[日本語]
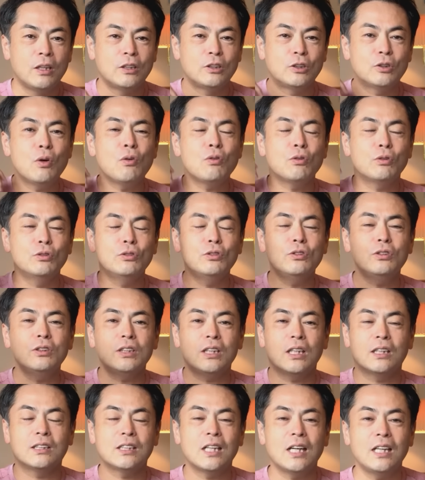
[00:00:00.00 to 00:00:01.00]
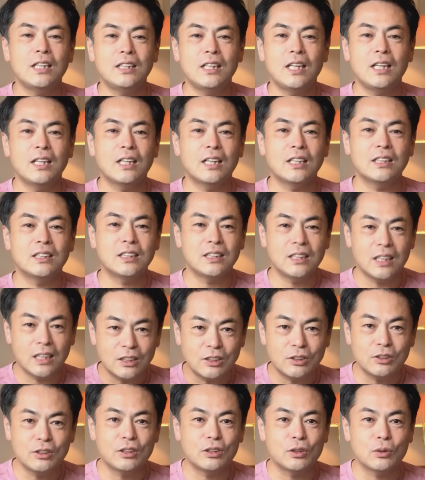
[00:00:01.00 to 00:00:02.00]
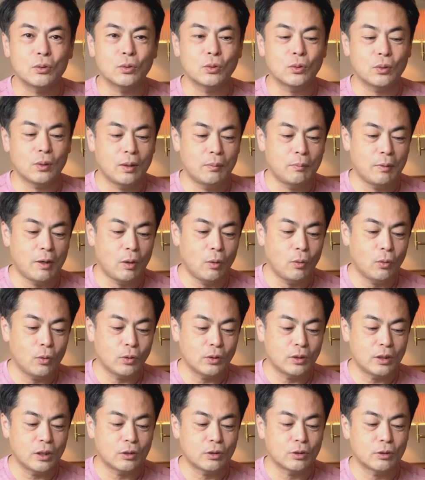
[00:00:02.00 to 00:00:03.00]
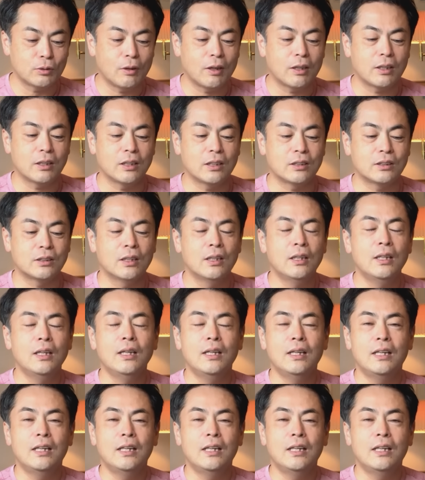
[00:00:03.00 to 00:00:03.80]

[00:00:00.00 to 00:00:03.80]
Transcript: すごく運気は最大化しやすいということが、起こってくるわけです。